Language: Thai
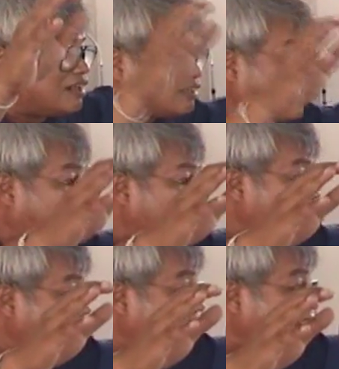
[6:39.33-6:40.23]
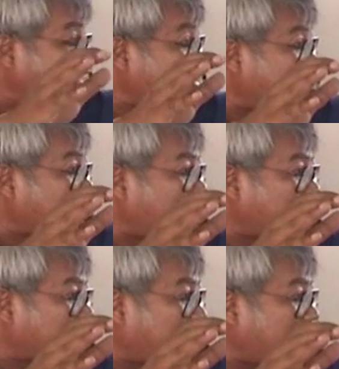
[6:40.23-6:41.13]
แล้วถามว่าประเทศอื่นนะครั
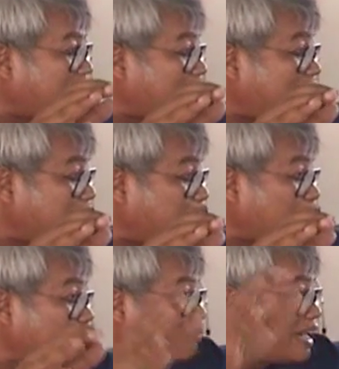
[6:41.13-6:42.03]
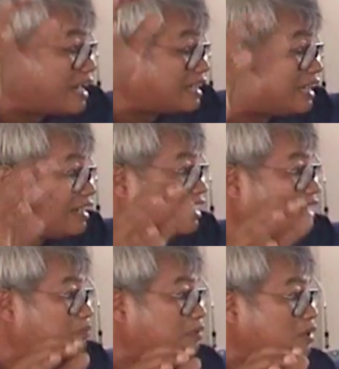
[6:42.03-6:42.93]
บ ใครเคยไปญี่ปุ่นไปอังกฤษ
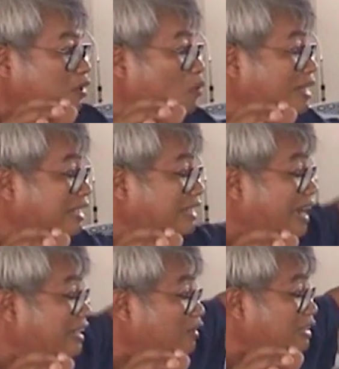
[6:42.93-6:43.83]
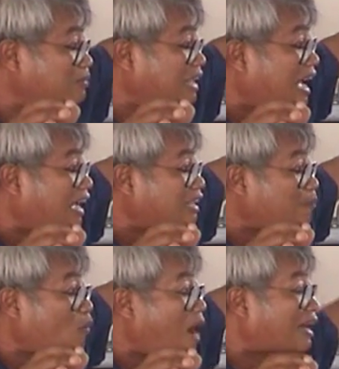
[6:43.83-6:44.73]
นะครับ กว่าจะใหญ่เท่าช้ำฉา
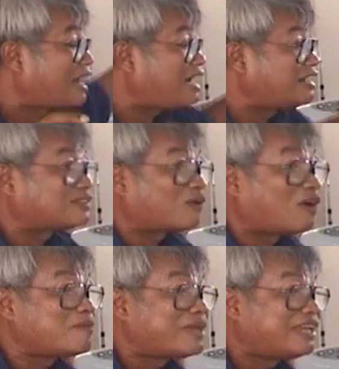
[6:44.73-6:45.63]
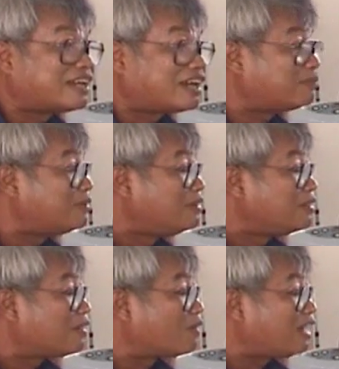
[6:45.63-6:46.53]
ทับกวางได้ใน200 ปีนะครับ
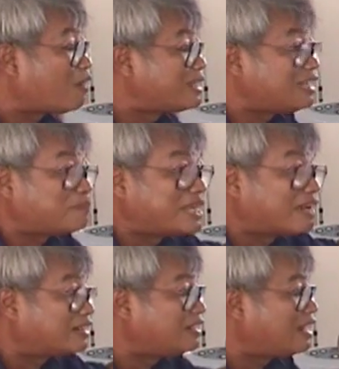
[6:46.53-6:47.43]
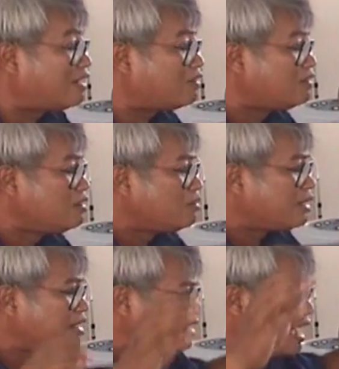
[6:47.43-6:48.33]
ของเราไม่กี่ปีก็ขึ้นแล้ว
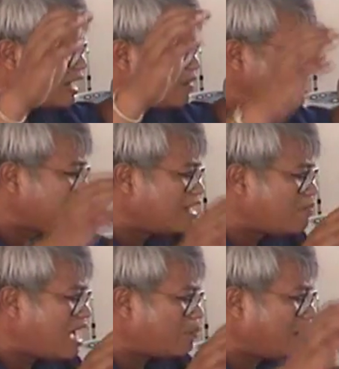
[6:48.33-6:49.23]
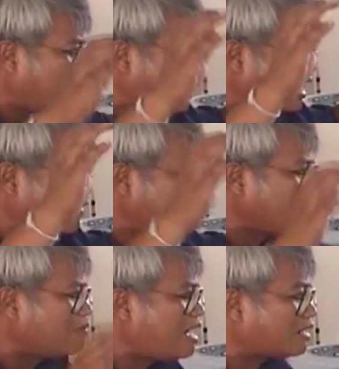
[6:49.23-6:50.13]
เพราะนั้นแดดเราได้เยอะมากพลังงานเราได้
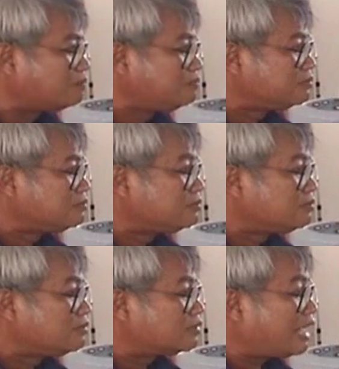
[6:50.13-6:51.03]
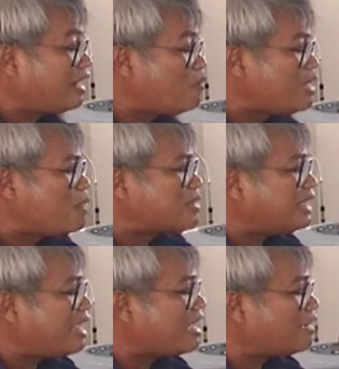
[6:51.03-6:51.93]
เยอะมาก แต่เราไม่นอามา
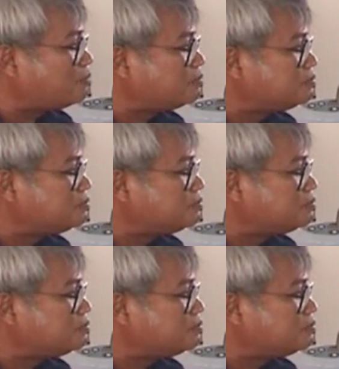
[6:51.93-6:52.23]
ใช้ครับ